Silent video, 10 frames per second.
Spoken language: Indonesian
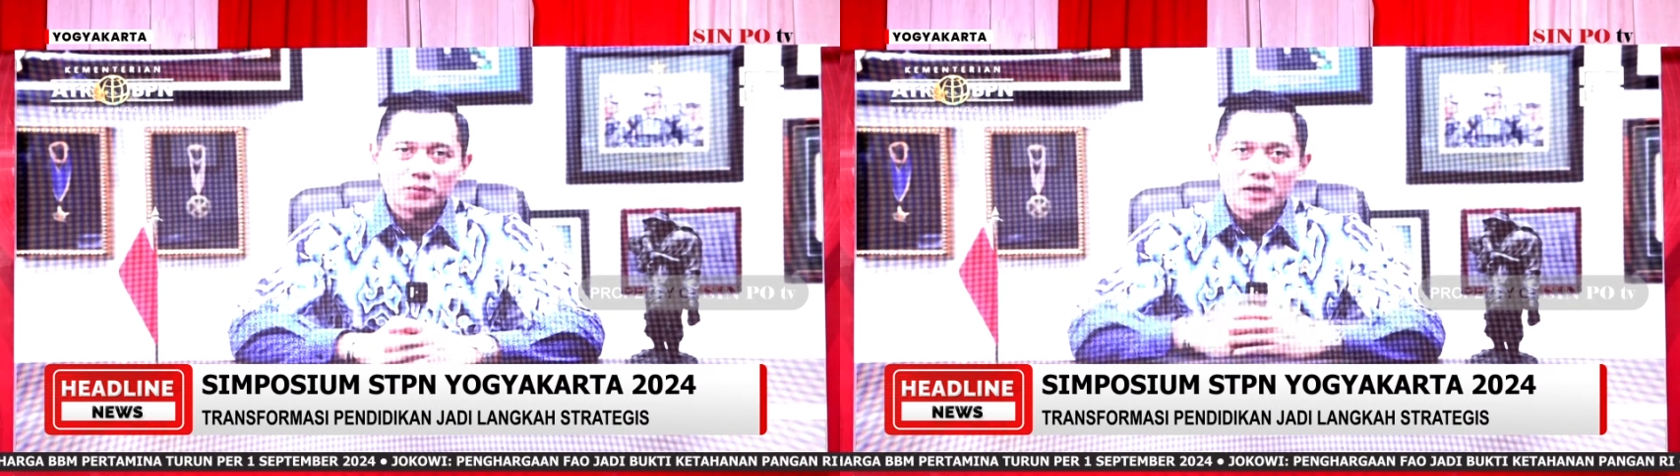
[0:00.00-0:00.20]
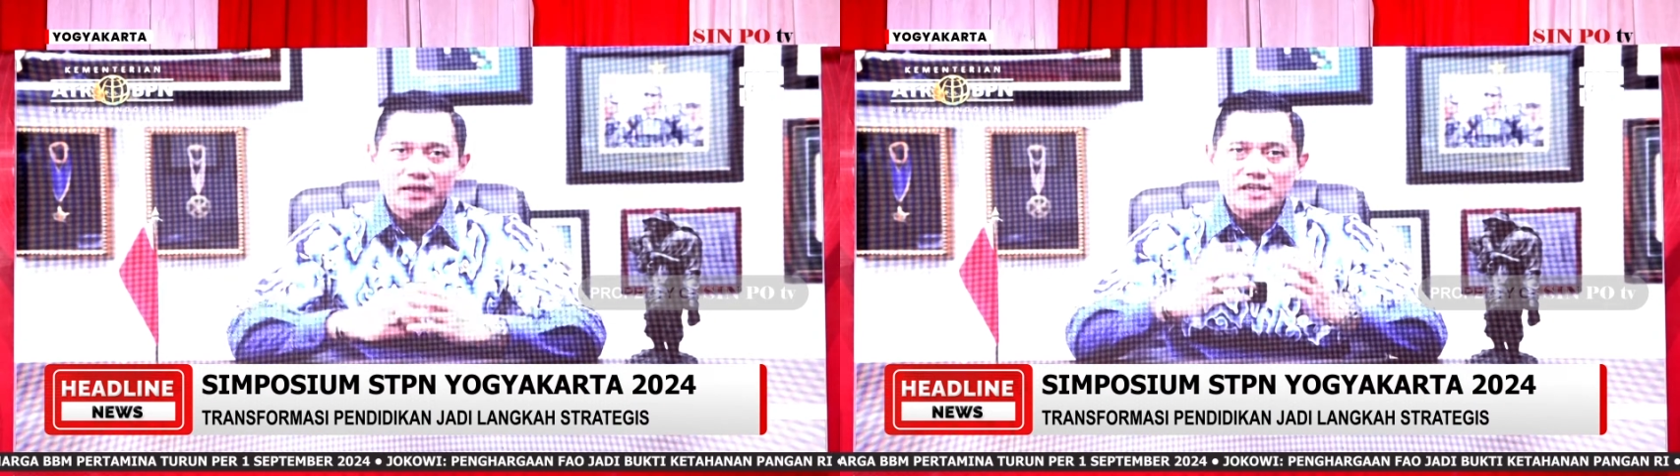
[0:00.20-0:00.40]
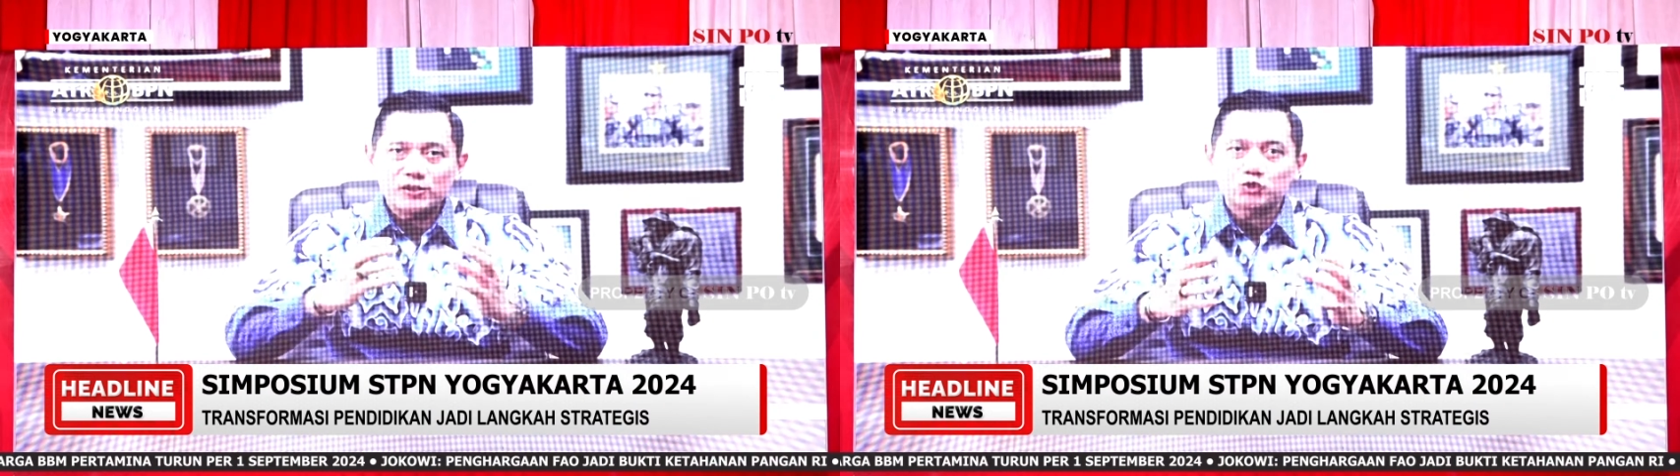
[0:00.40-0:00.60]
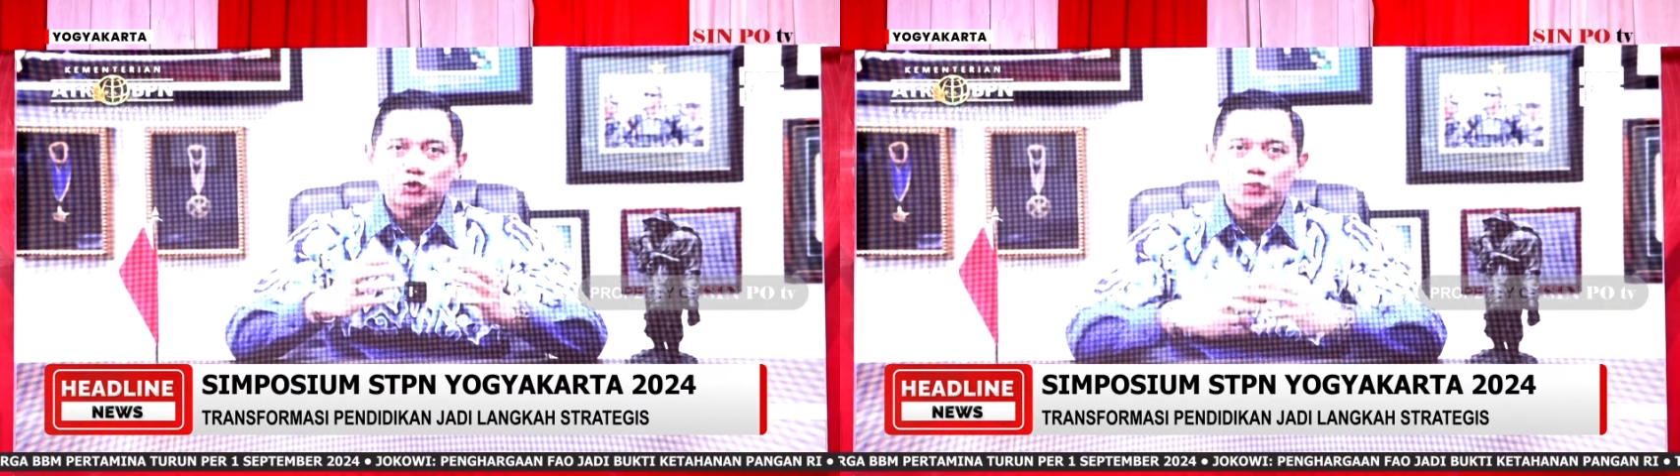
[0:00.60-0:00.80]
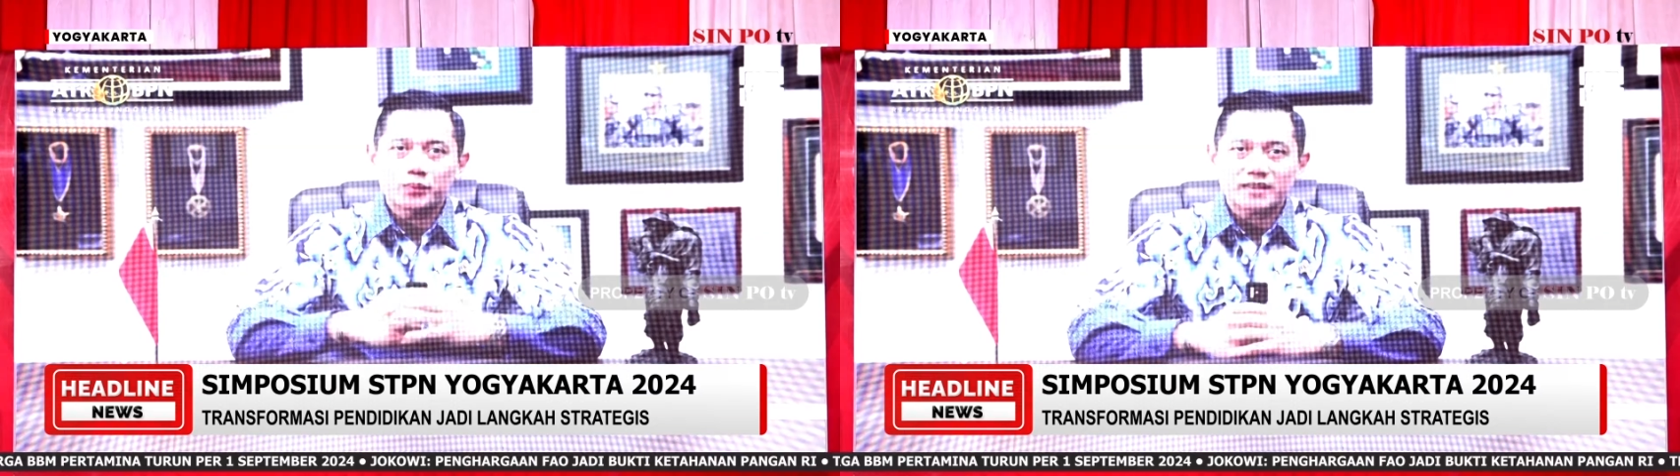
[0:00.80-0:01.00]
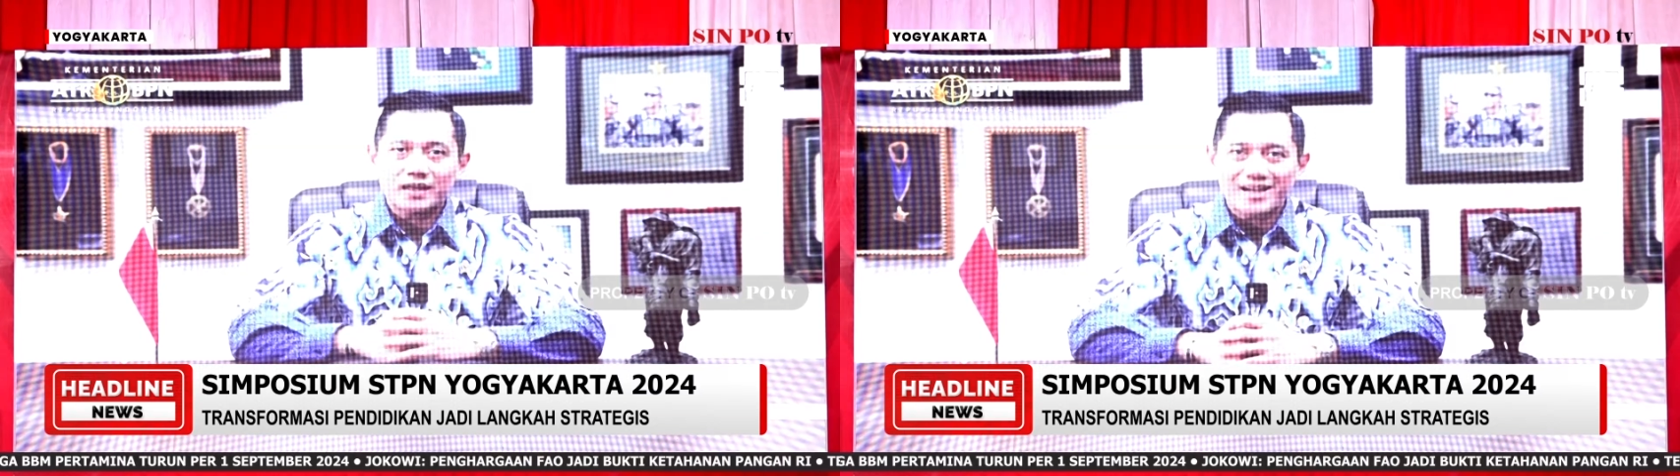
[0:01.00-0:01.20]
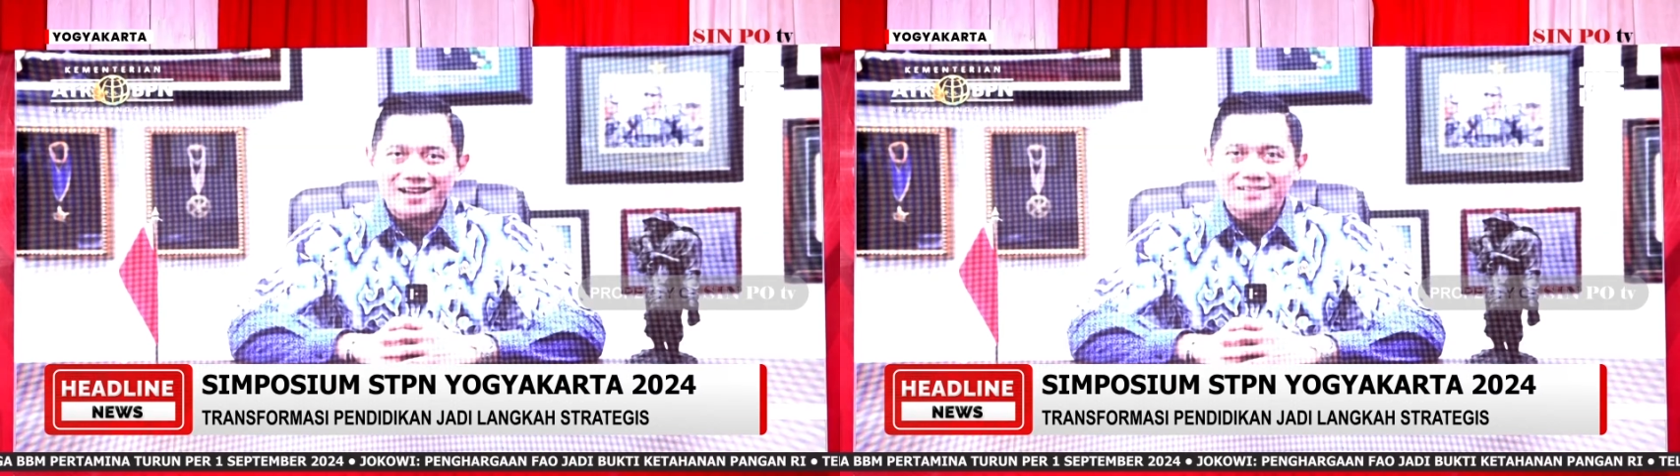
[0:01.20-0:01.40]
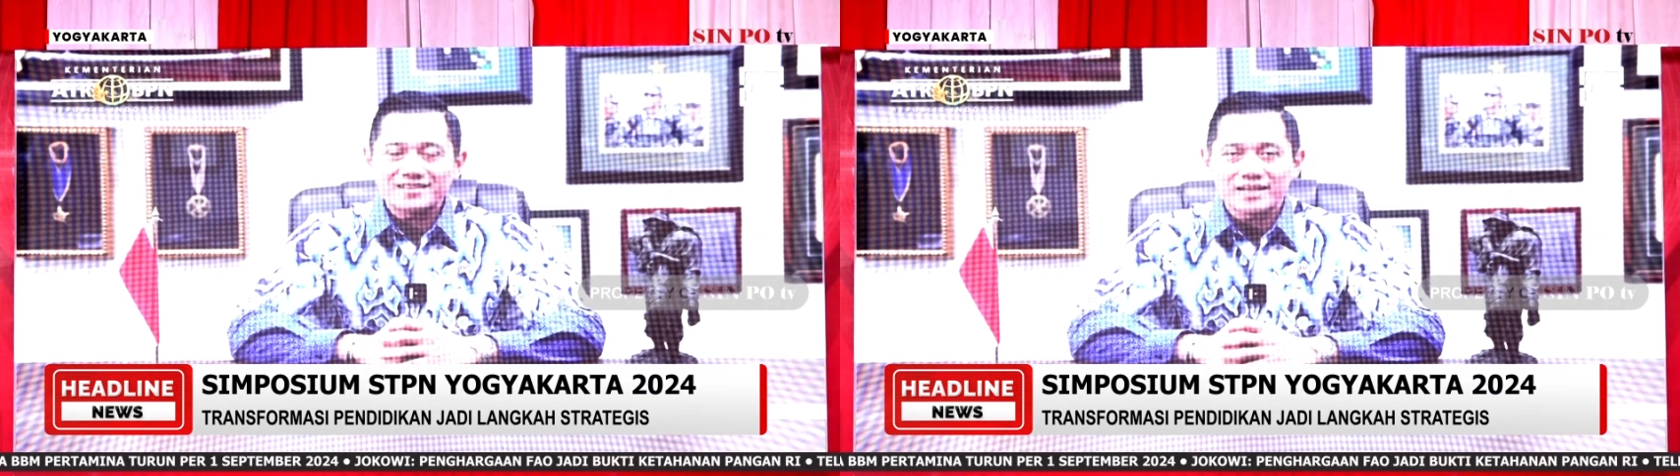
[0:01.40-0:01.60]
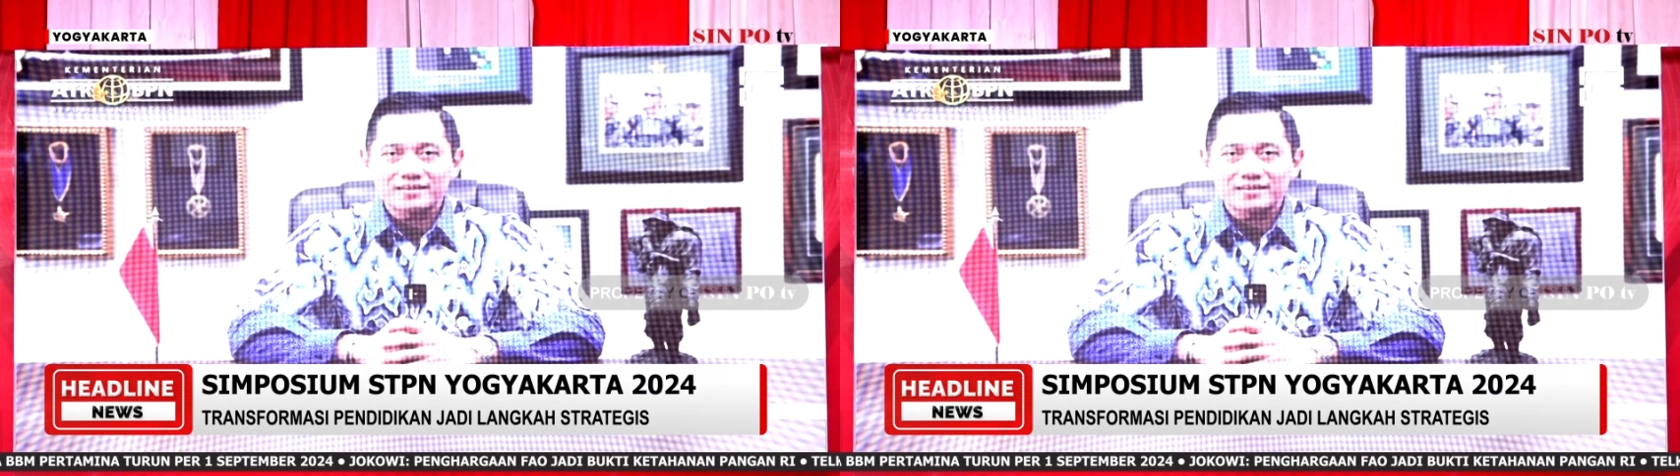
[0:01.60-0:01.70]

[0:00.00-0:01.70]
berbagai isu pertanahan